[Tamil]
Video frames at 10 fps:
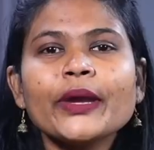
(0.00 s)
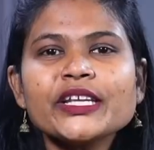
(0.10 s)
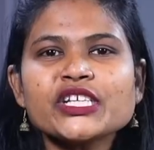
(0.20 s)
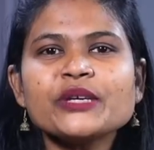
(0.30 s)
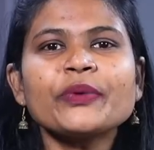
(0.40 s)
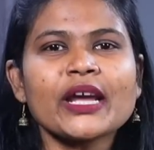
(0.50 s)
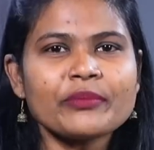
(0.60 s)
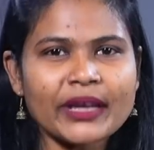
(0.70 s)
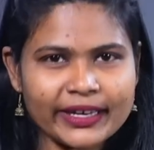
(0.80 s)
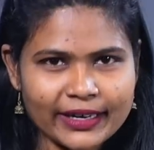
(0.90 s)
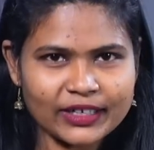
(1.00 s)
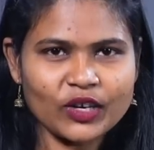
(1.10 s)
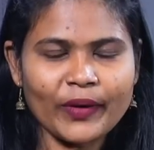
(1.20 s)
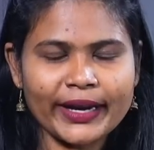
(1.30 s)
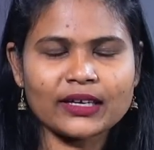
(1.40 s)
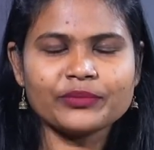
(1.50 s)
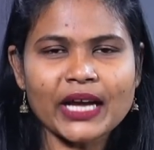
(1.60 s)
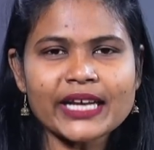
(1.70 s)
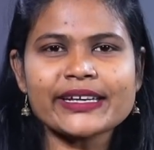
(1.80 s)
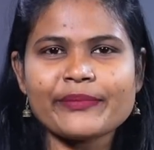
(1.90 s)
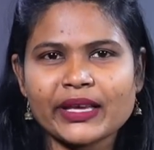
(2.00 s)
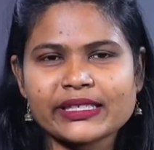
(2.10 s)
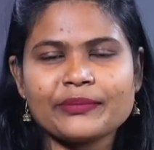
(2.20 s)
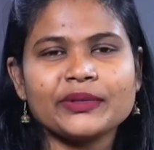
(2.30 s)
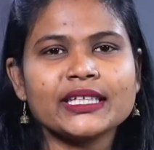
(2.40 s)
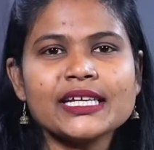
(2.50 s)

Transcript: பிடி பிரைம் நேயர்களுக்கு வணக்கம் நான் ரபியா சம்பத்